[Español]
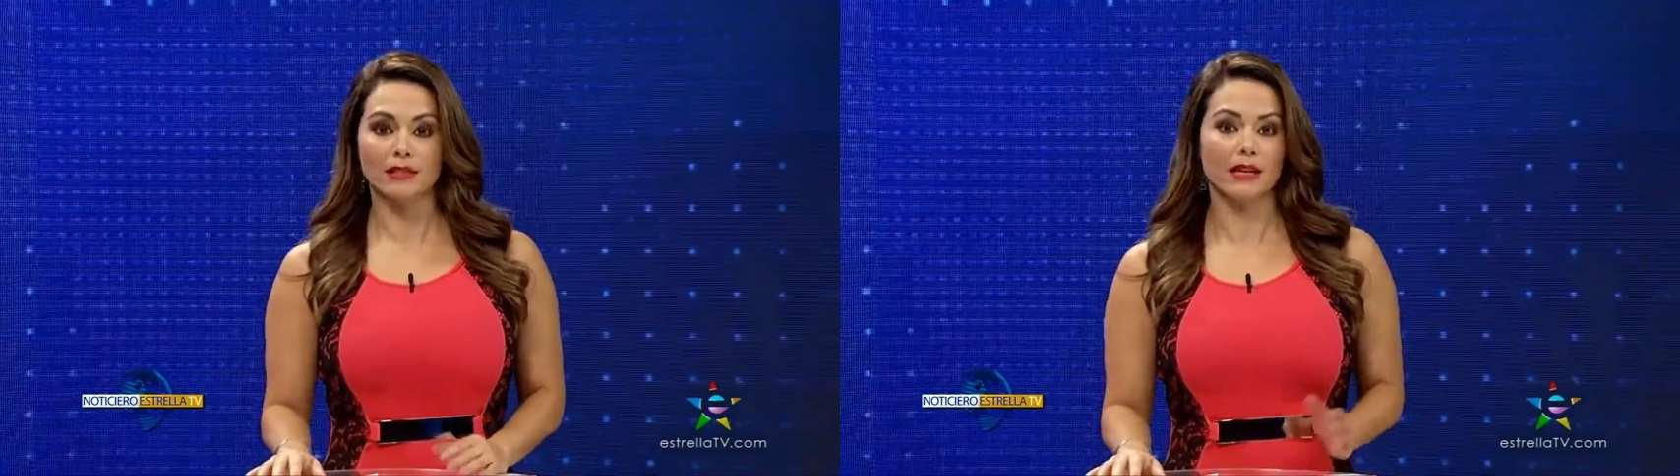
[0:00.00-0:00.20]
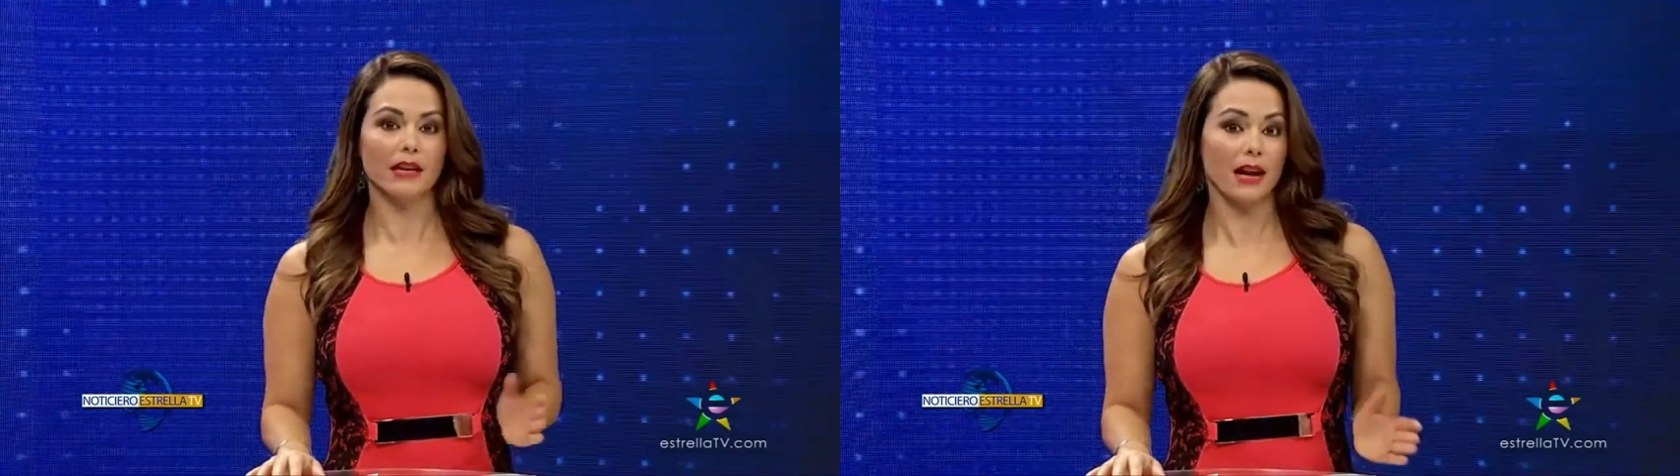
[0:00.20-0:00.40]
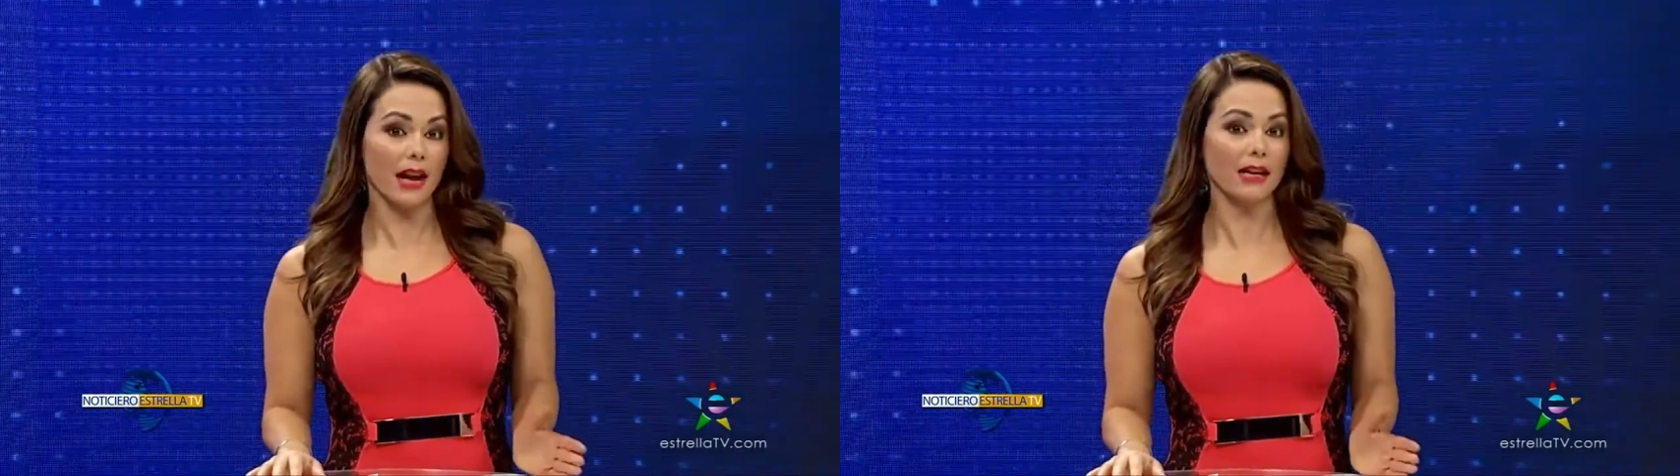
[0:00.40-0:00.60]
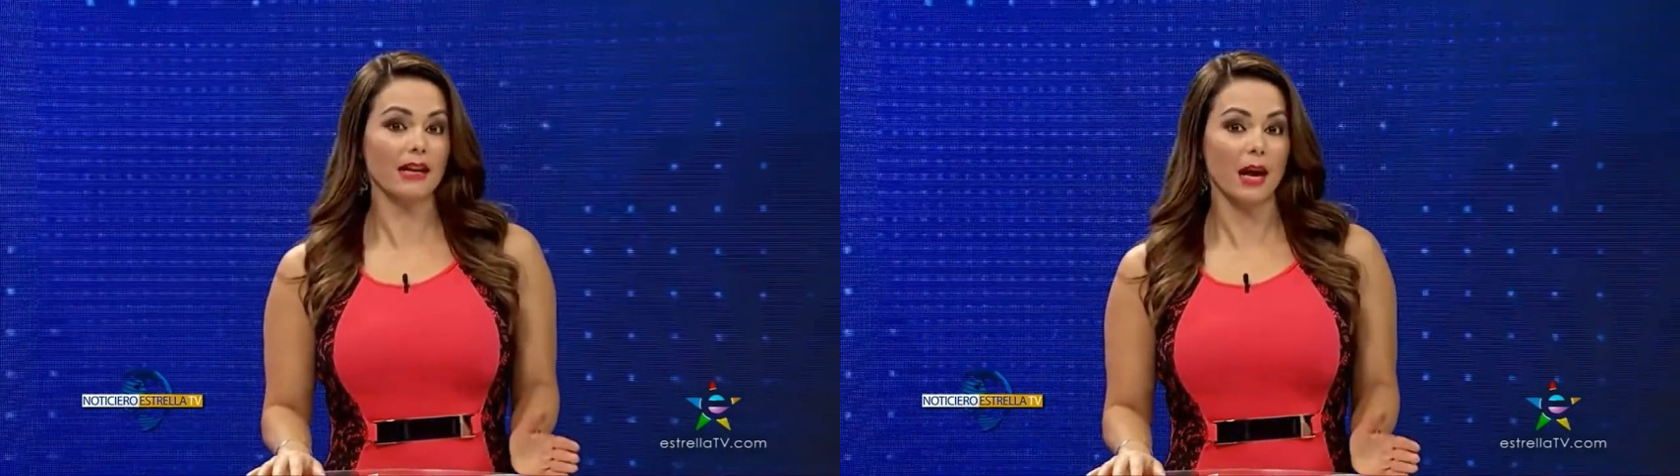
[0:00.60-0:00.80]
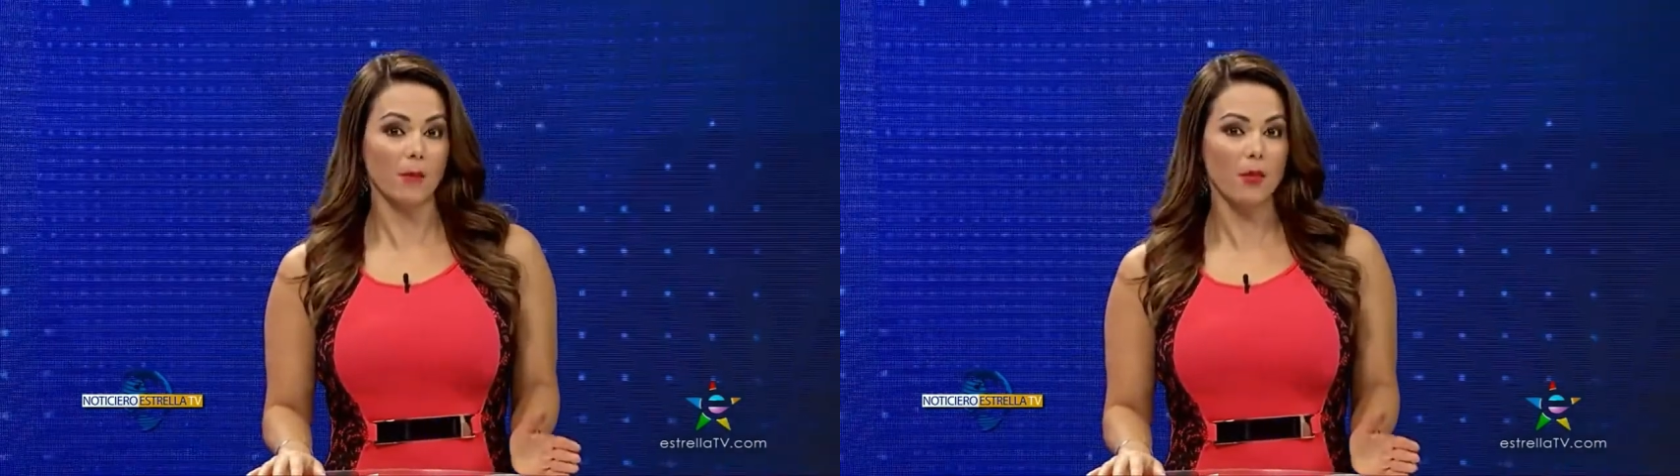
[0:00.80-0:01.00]

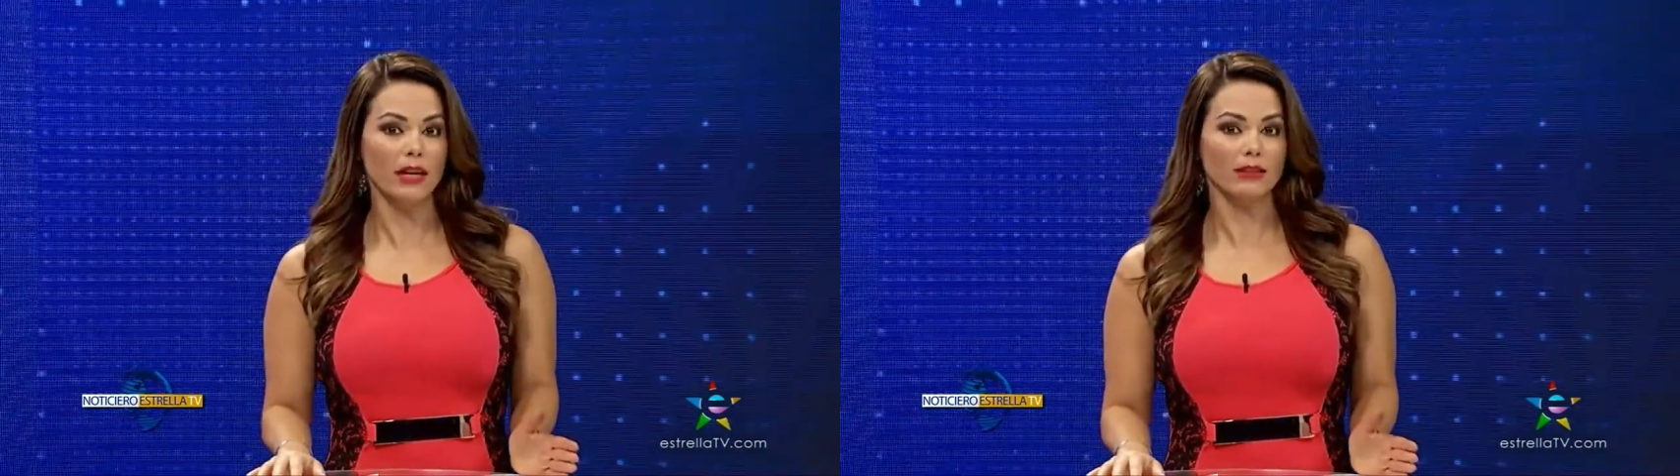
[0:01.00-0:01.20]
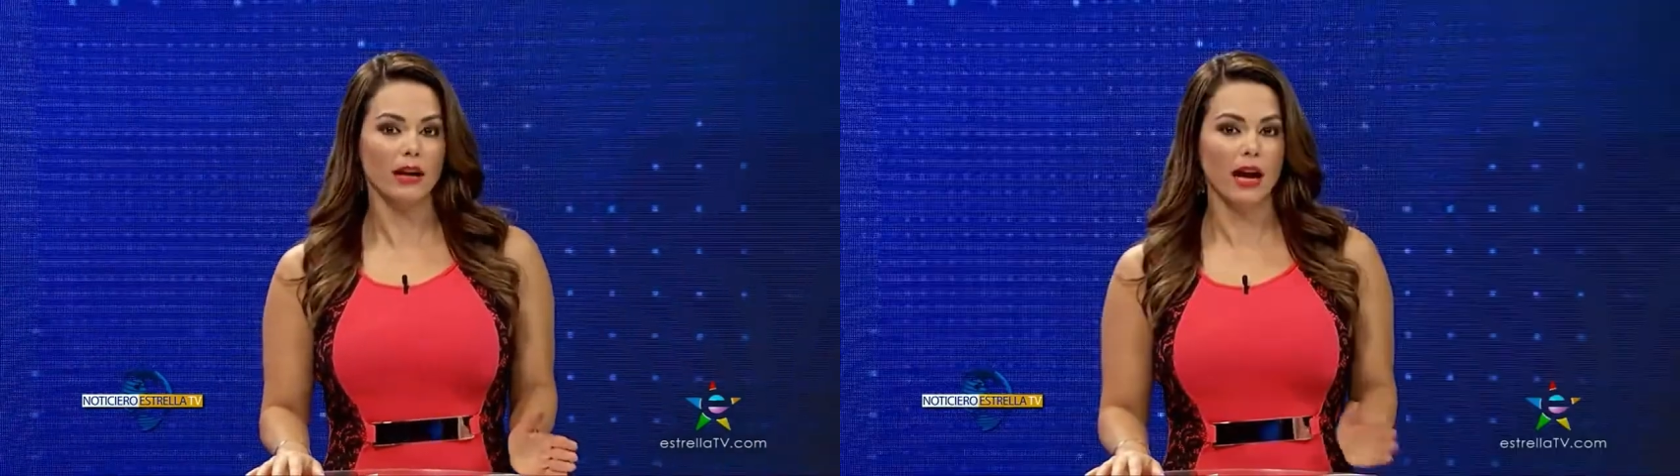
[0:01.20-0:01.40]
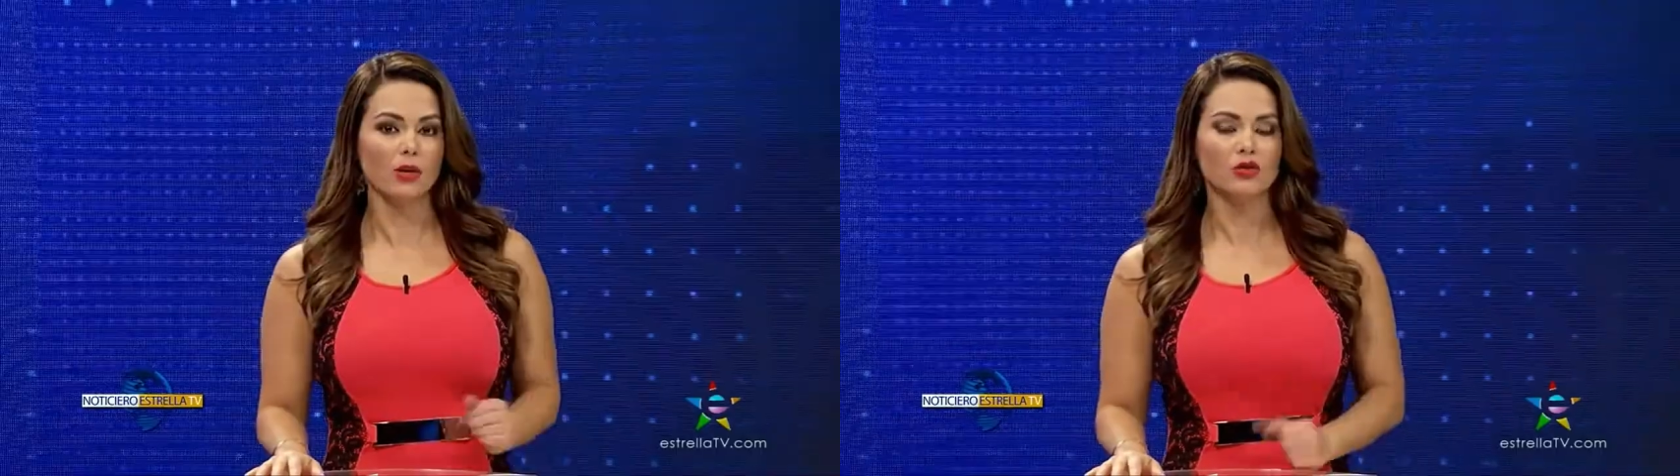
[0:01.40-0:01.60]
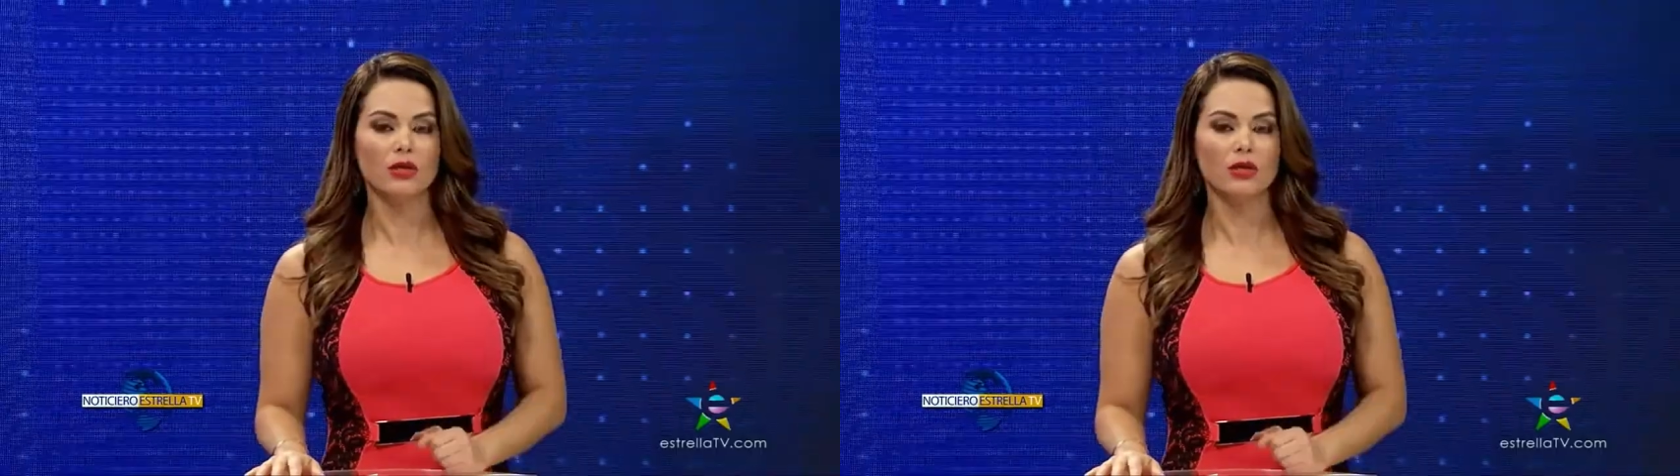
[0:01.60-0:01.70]
cerrarle la puerta a los...